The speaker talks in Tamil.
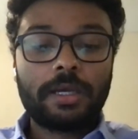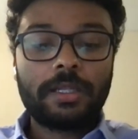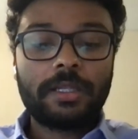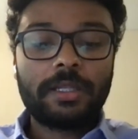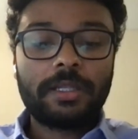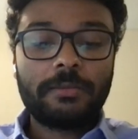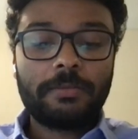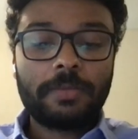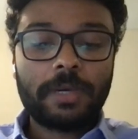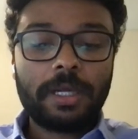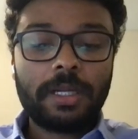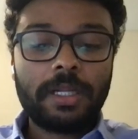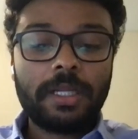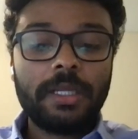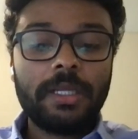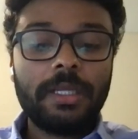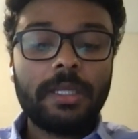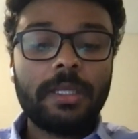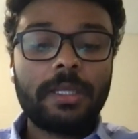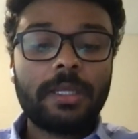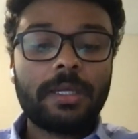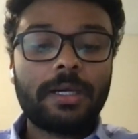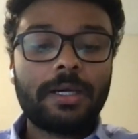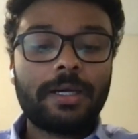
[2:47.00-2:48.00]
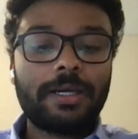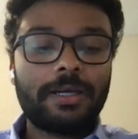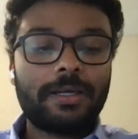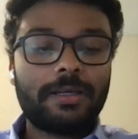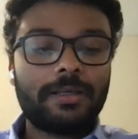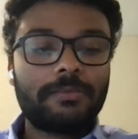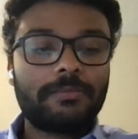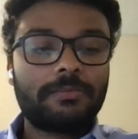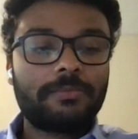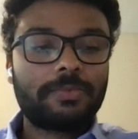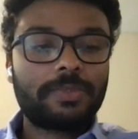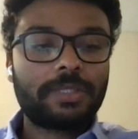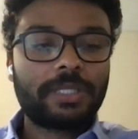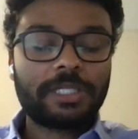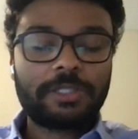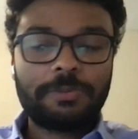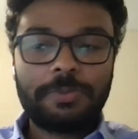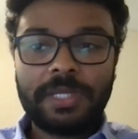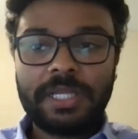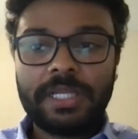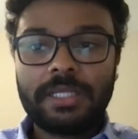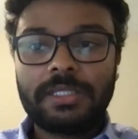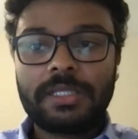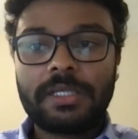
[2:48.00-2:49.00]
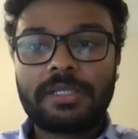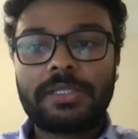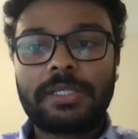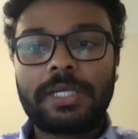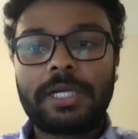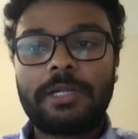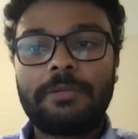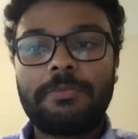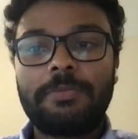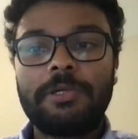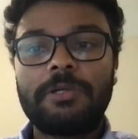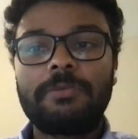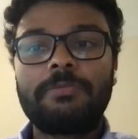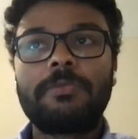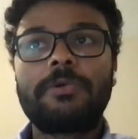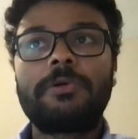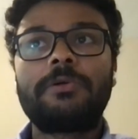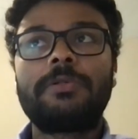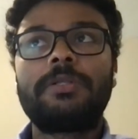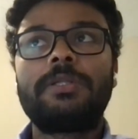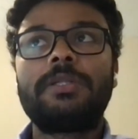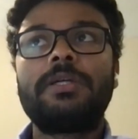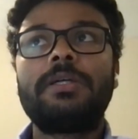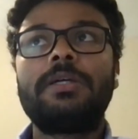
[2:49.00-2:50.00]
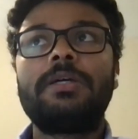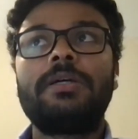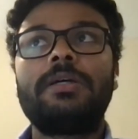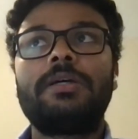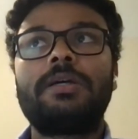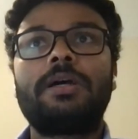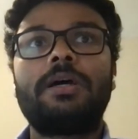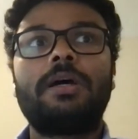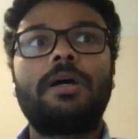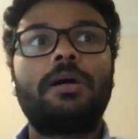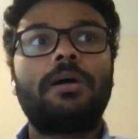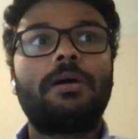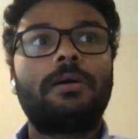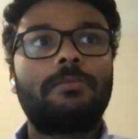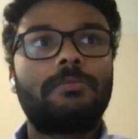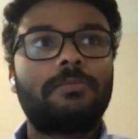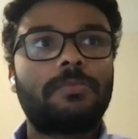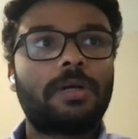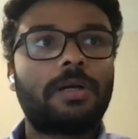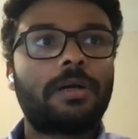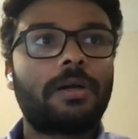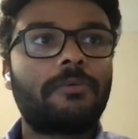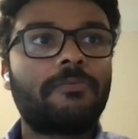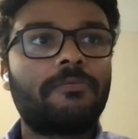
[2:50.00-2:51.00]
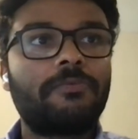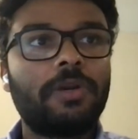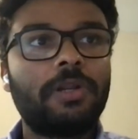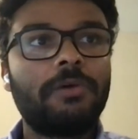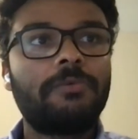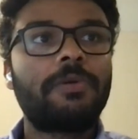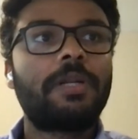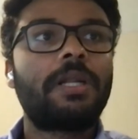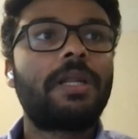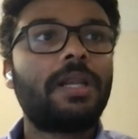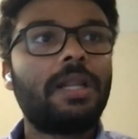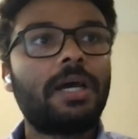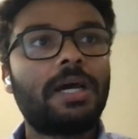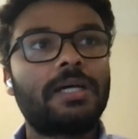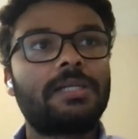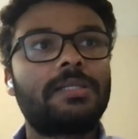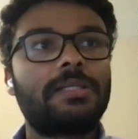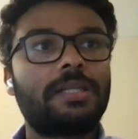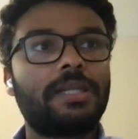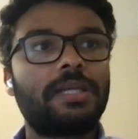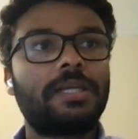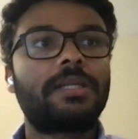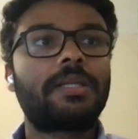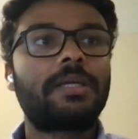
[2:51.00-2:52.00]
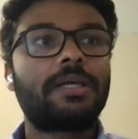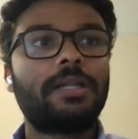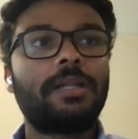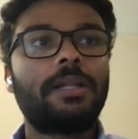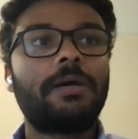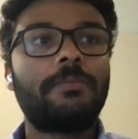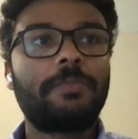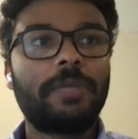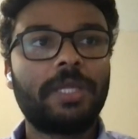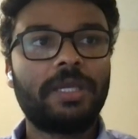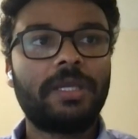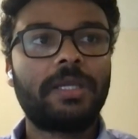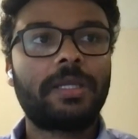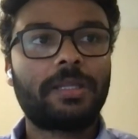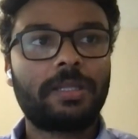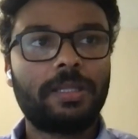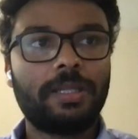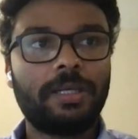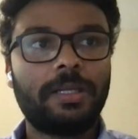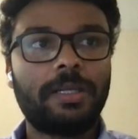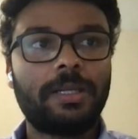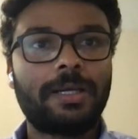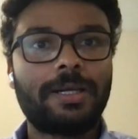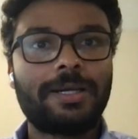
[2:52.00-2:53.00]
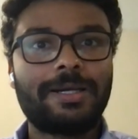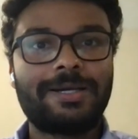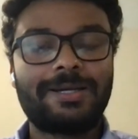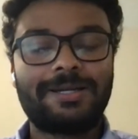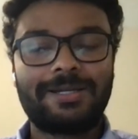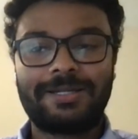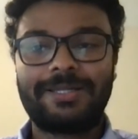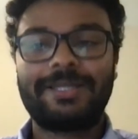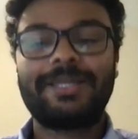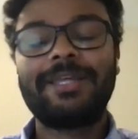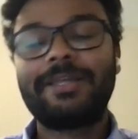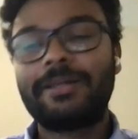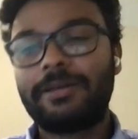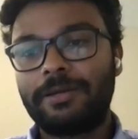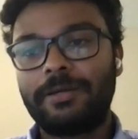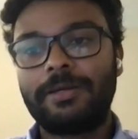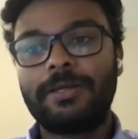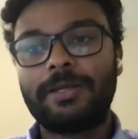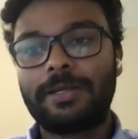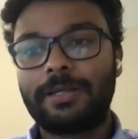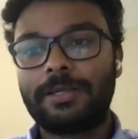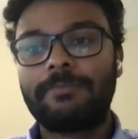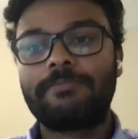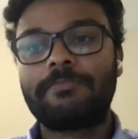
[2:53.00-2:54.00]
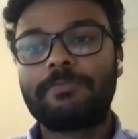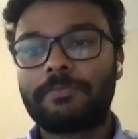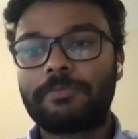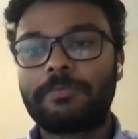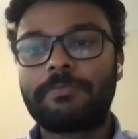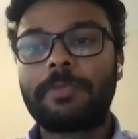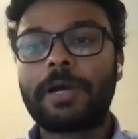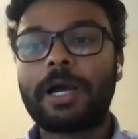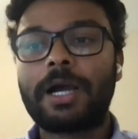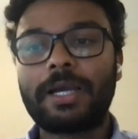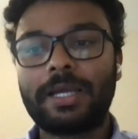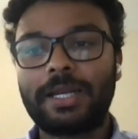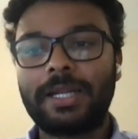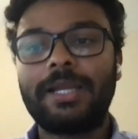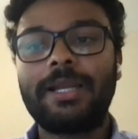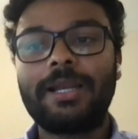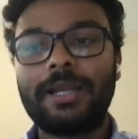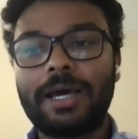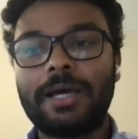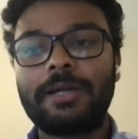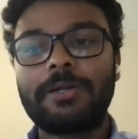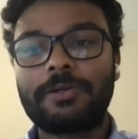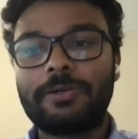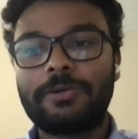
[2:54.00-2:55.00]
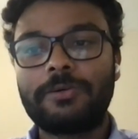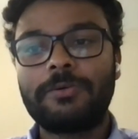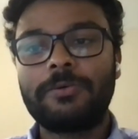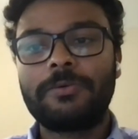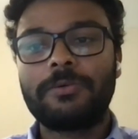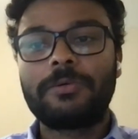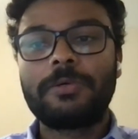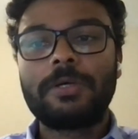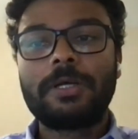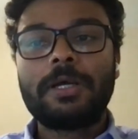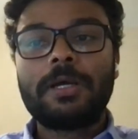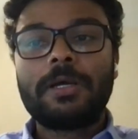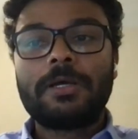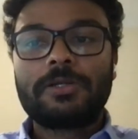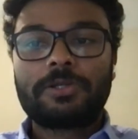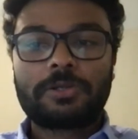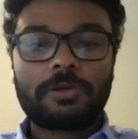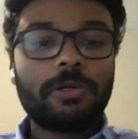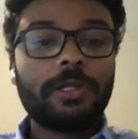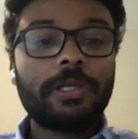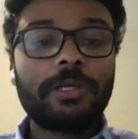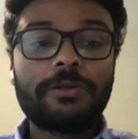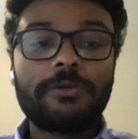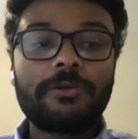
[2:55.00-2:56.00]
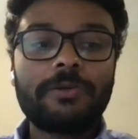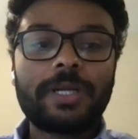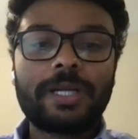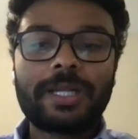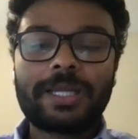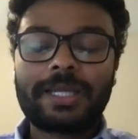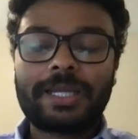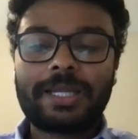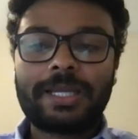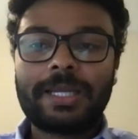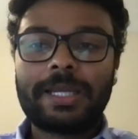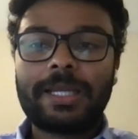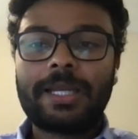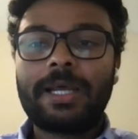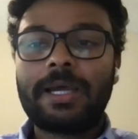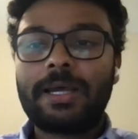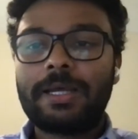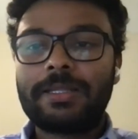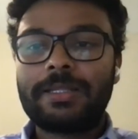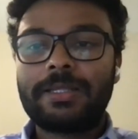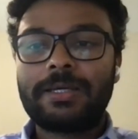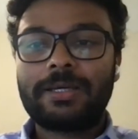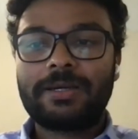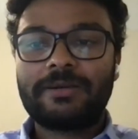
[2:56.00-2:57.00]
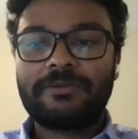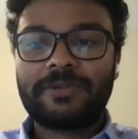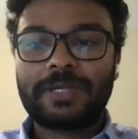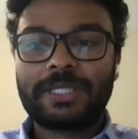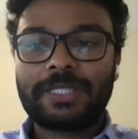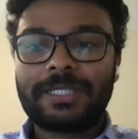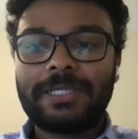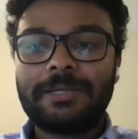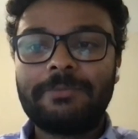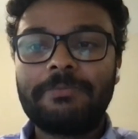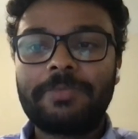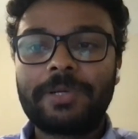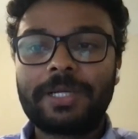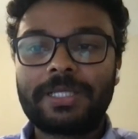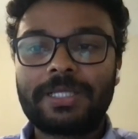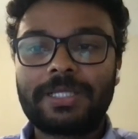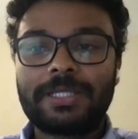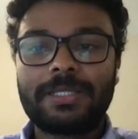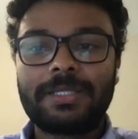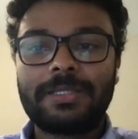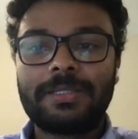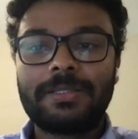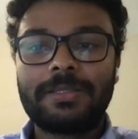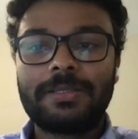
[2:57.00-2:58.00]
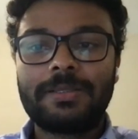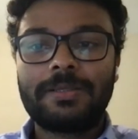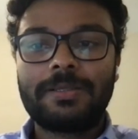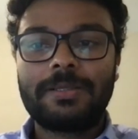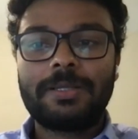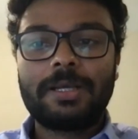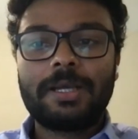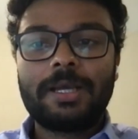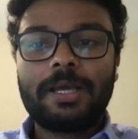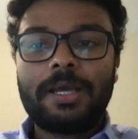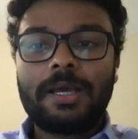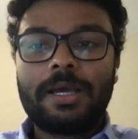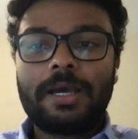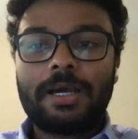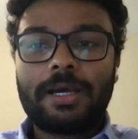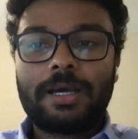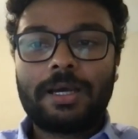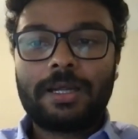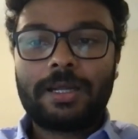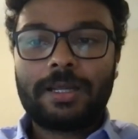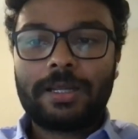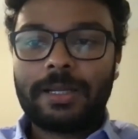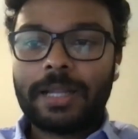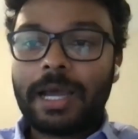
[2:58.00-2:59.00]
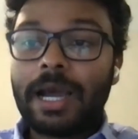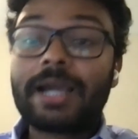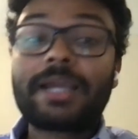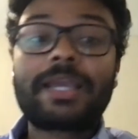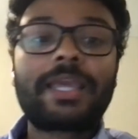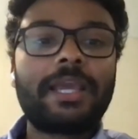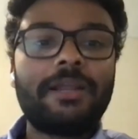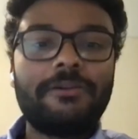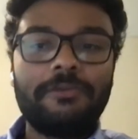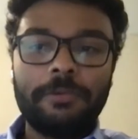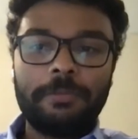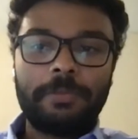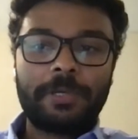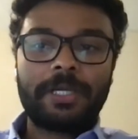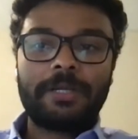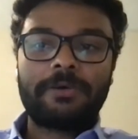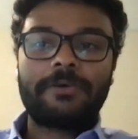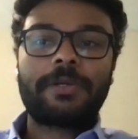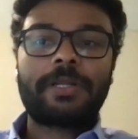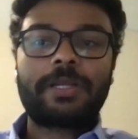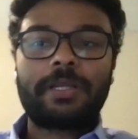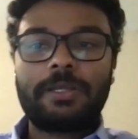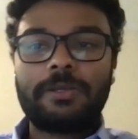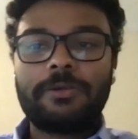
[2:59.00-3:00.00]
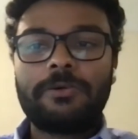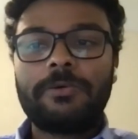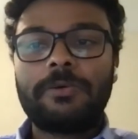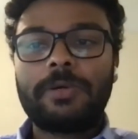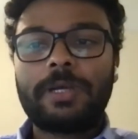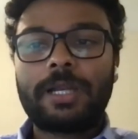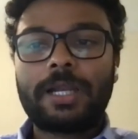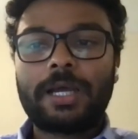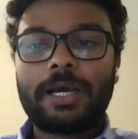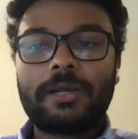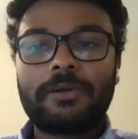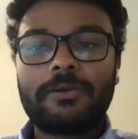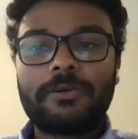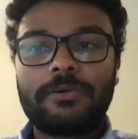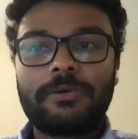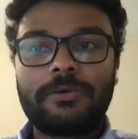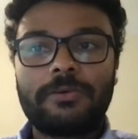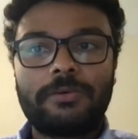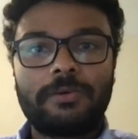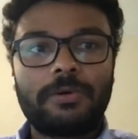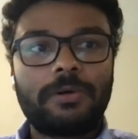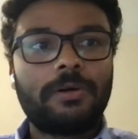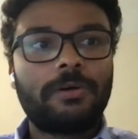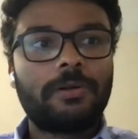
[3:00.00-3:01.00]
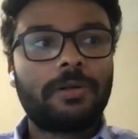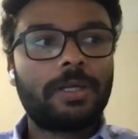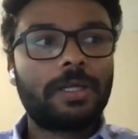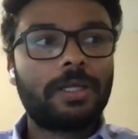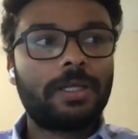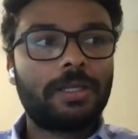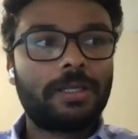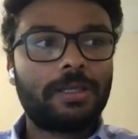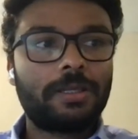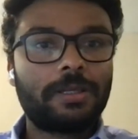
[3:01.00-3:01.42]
இந்த மாதிரி எக்ஸ்பீரியன்ஸை ஷேர் பண்ணும்போது அவ்வளவு நல்ல ஆசிரியர்கள் அப்படிங்கிறத நான் பாக்குற எல்லாருக்கும் சொல்லிக்கணும்னு நினைக்கிறேன் ஏன்னா அந்த ஃபர்ஸ்ட் இம்ப்ரெஷன் நான் கேள்விப்பட்ட வரைக்கும் எல்லாரும் ஒரு